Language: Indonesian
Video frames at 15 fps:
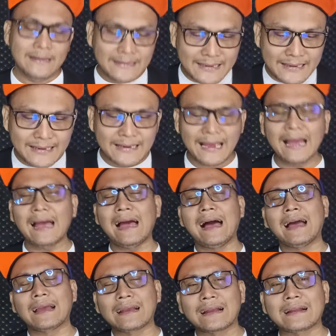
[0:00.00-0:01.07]
dia
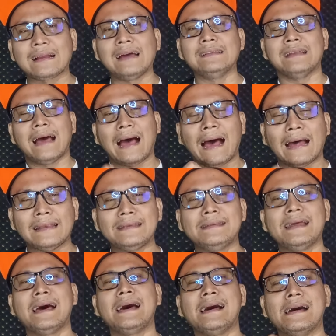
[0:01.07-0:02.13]
akan
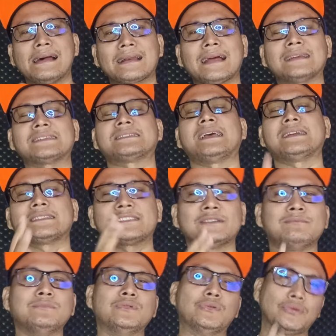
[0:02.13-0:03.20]
ada rasa
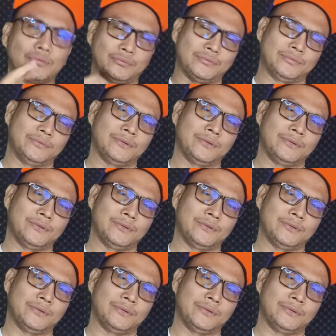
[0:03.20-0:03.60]
cemburu.